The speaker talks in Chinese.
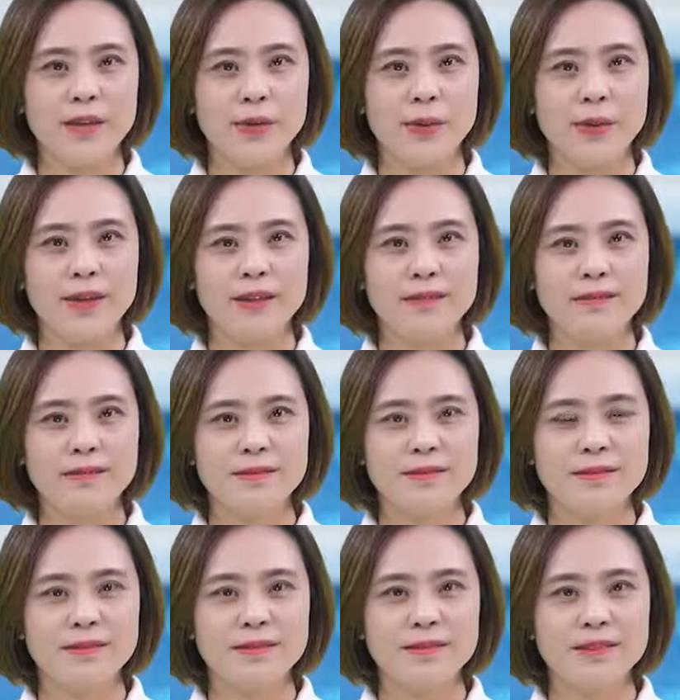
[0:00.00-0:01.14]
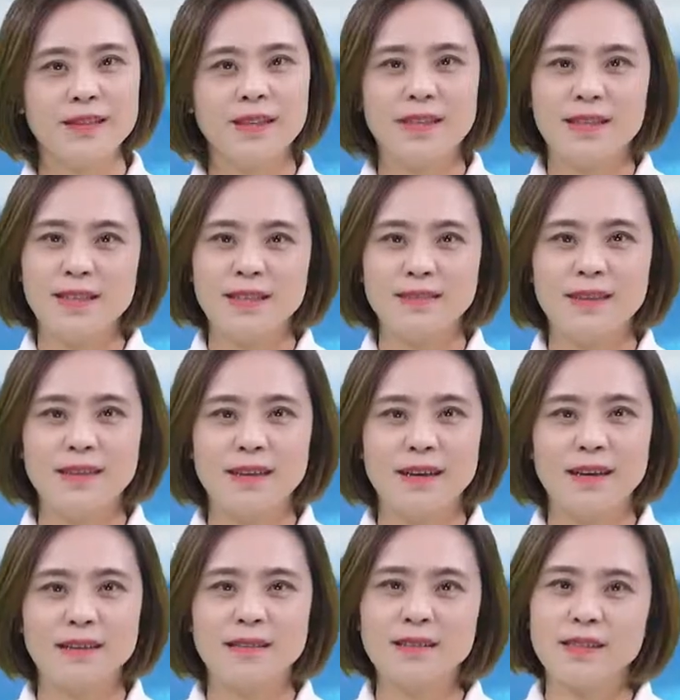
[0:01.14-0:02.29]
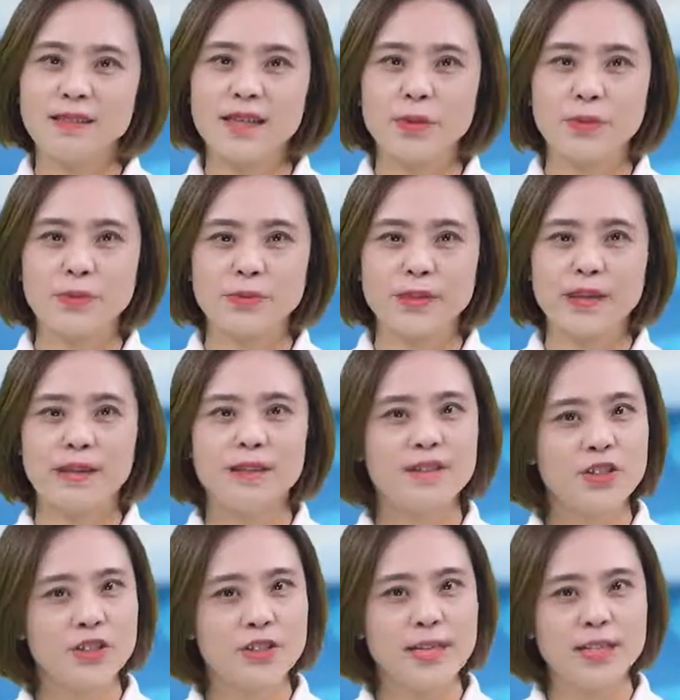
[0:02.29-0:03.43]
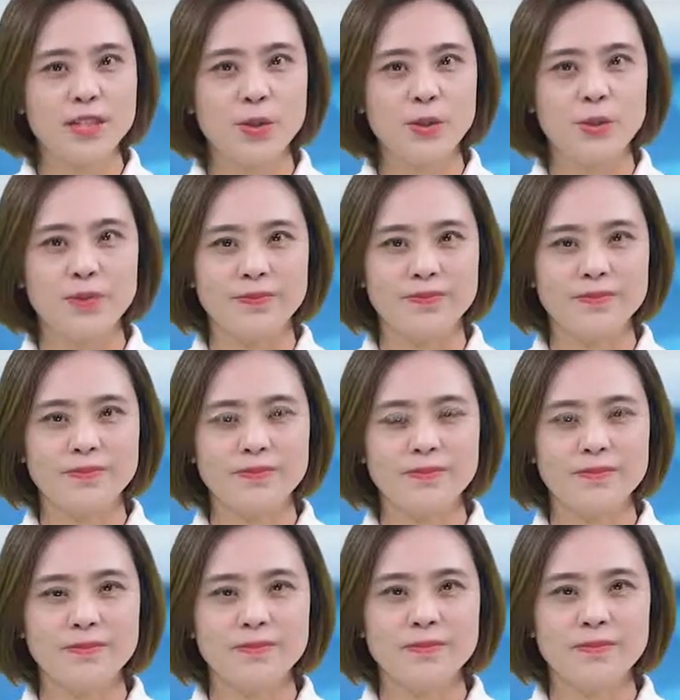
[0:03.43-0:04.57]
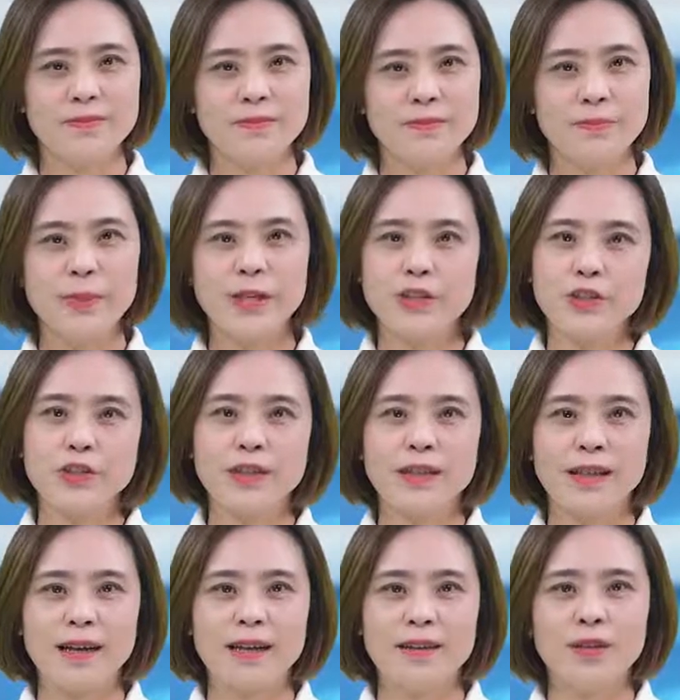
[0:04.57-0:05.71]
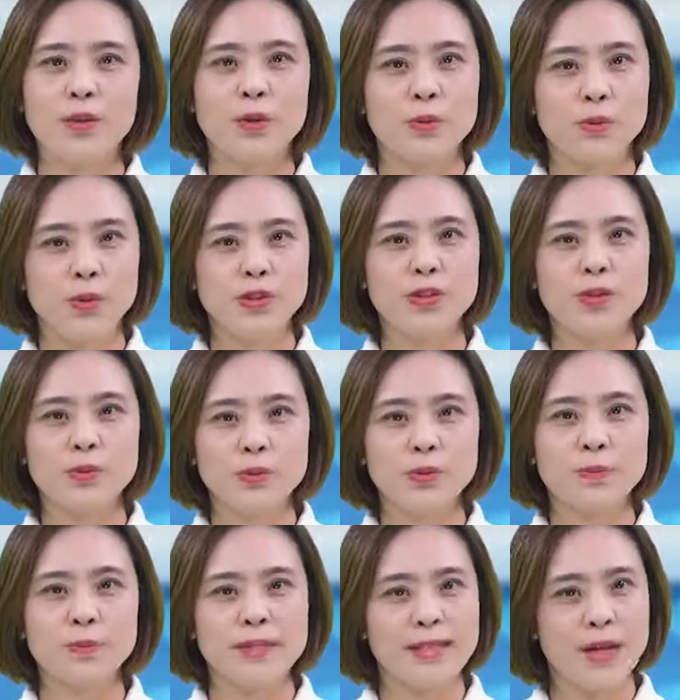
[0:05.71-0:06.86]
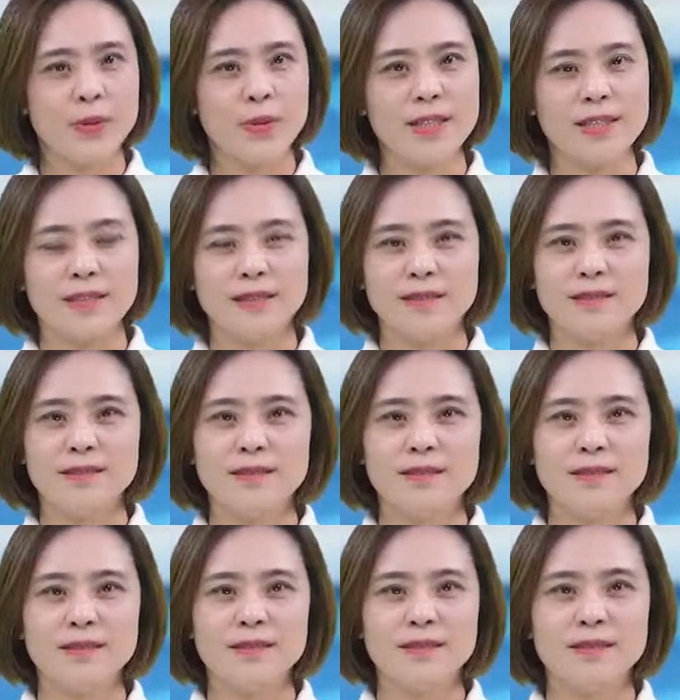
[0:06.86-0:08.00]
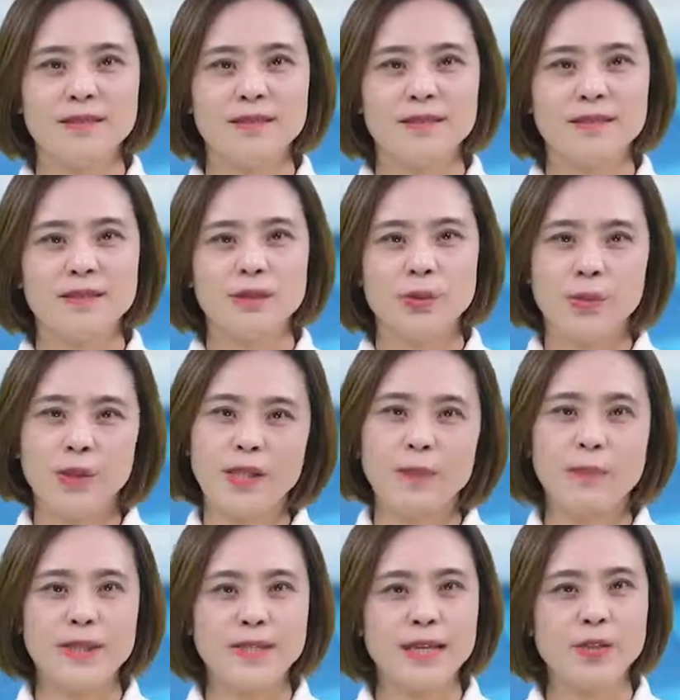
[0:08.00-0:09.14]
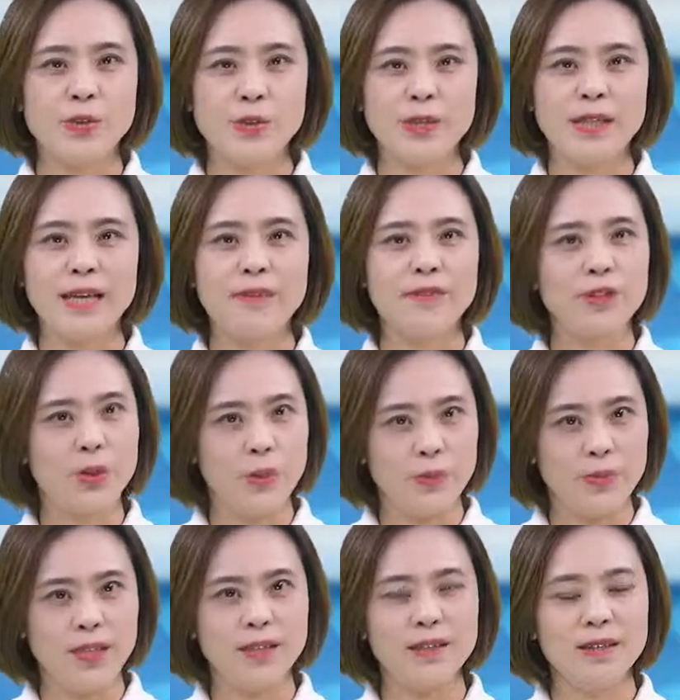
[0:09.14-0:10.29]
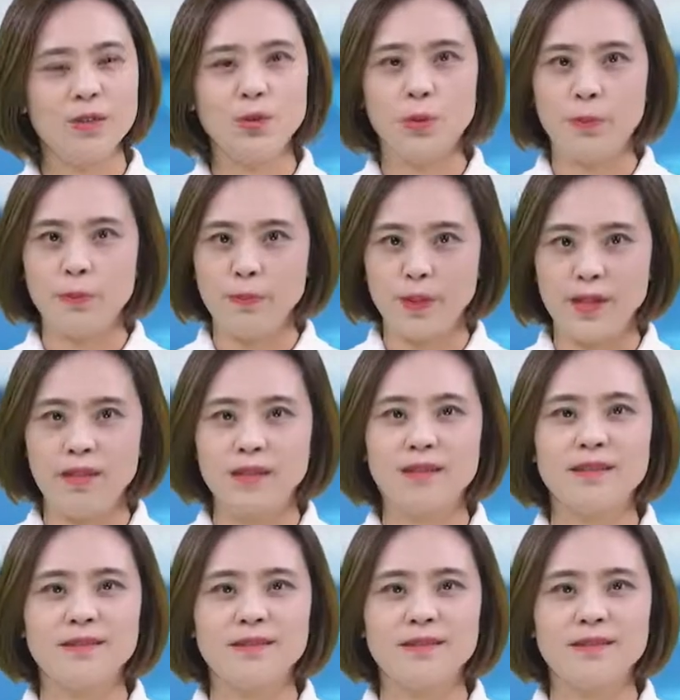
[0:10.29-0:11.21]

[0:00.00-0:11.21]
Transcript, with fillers: 会，审定了各项游泳的世界纪录，并制定了国际游泳比赛规则，规定比赛距离单位统一用米。